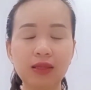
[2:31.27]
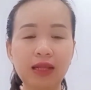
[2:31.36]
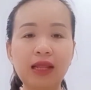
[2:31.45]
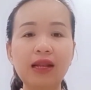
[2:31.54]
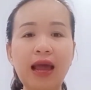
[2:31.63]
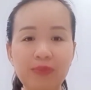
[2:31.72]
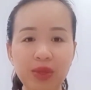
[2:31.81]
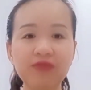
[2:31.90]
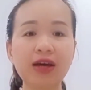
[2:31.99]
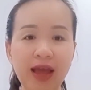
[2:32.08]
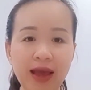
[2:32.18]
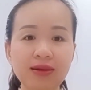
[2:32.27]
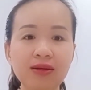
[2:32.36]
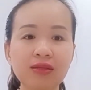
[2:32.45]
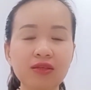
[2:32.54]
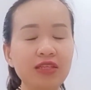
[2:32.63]
ta, ta làm những việc khác
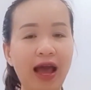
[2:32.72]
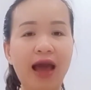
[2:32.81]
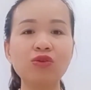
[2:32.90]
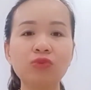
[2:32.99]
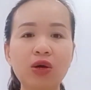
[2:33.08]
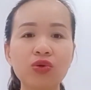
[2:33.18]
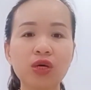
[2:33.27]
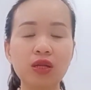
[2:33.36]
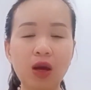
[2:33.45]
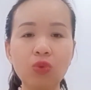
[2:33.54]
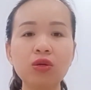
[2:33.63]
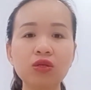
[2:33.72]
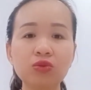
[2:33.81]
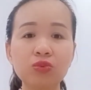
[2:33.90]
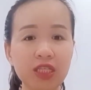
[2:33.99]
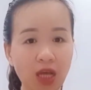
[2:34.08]
nữa như xả chúng ta có thể nấu nước
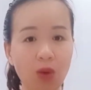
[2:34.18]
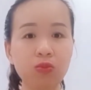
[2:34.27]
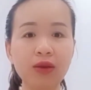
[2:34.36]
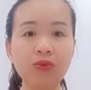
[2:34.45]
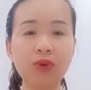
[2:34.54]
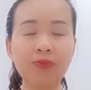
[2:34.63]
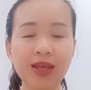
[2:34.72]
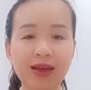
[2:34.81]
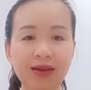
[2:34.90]
chúng ta xong lên đúng không